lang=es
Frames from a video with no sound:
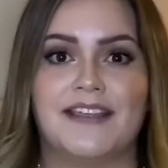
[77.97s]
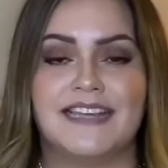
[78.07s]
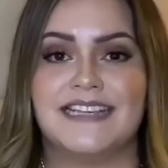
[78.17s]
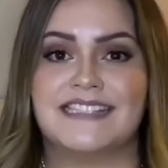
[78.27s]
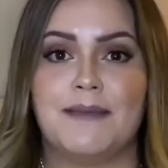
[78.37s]

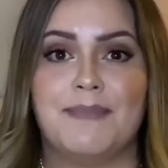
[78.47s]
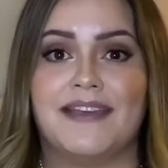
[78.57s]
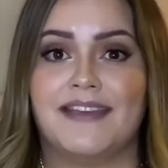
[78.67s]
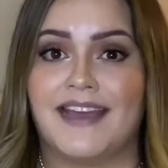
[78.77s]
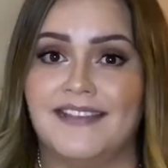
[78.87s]
es que me
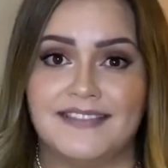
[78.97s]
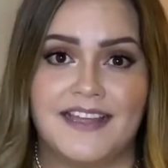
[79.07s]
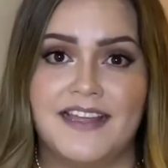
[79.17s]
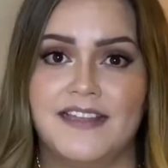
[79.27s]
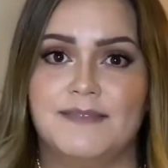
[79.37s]

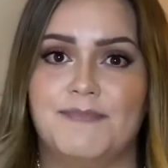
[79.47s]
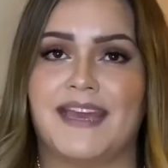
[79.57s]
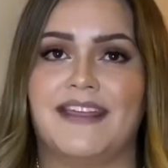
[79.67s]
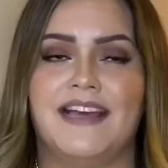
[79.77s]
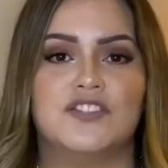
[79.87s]
encanta, me
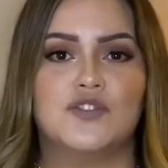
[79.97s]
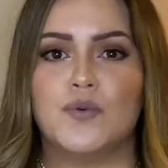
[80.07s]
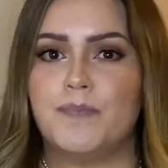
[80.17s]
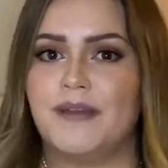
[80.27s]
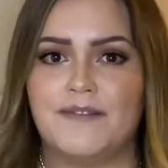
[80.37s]
queda
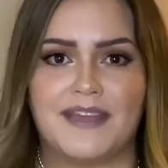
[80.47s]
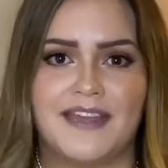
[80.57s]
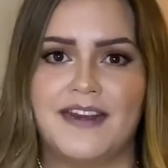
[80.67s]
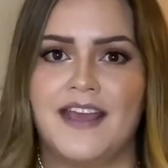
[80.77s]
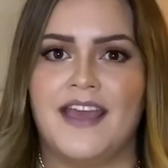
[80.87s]
súper
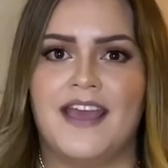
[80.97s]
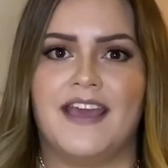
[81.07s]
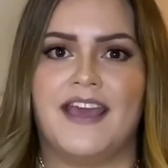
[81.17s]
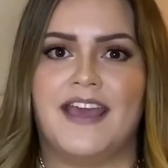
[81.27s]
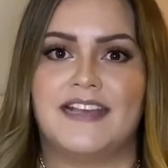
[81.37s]
bien
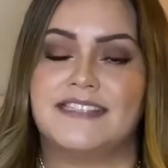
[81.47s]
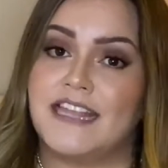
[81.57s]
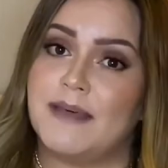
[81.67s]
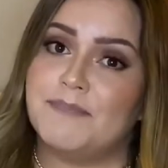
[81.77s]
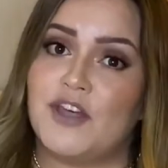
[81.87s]
eh, se ha
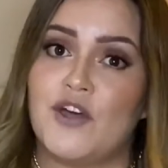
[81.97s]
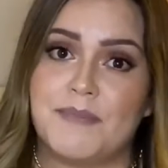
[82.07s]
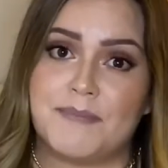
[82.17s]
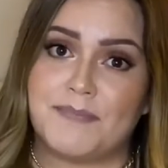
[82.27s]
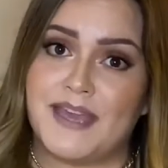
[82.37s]
adaptado a
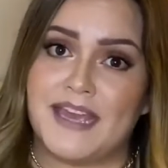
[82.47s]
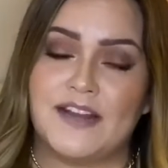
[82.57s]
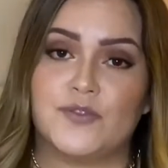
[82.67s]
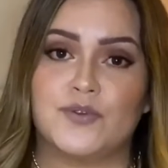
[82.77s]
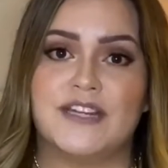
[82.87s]
mi piel.
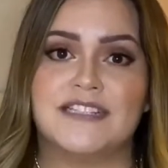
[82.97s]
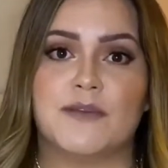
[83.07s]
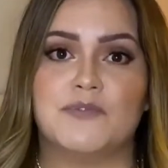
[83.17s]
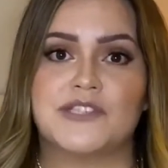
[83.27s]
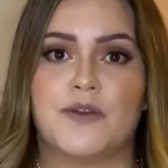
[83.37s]
Tú tienes que
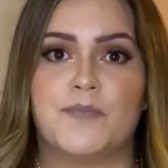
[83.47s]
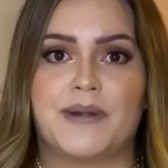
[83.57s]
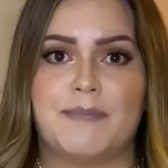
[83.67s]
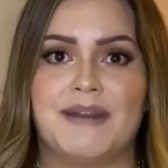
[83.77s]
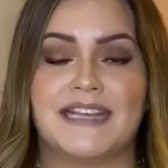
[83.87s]
buscar un
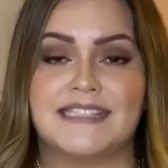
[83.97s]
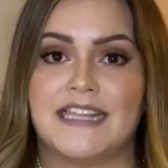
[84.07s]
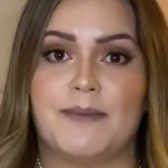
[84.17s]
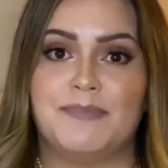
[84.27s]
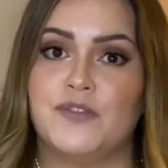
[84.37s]
primer que se
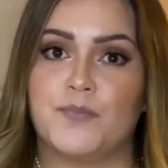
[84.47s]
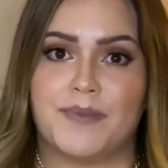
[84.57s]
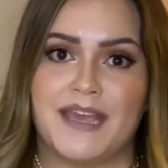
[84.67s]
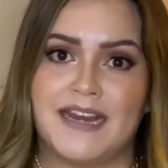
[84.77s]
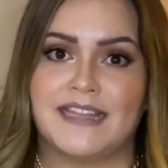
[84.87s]
adapte a tu
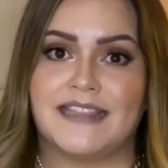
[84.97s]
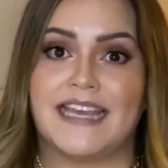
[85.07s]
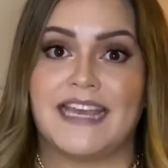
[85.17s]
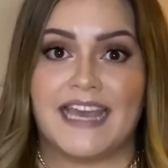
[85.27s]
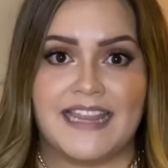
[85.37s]
piel, que te
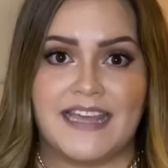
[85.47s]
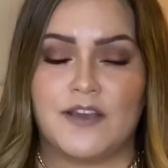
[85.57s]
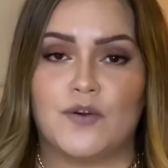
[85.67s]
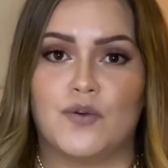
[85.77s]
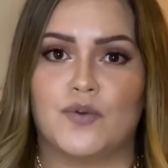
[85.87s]
quede
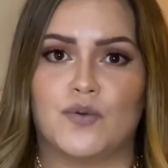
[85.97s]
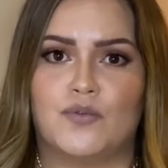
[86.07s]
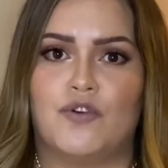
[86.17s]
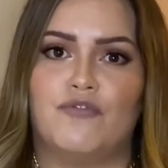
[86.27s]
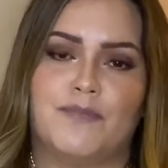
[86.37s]
con,
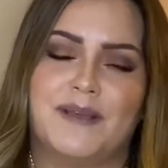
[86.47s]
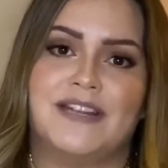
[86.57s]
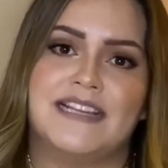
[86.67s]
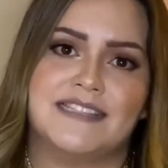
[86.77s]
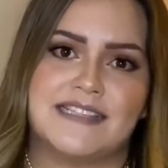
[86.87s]
conforme
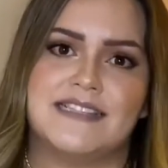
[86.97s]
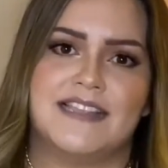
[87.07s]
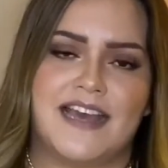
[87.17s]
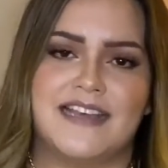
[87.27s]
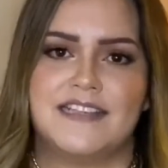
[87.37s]
las necesidades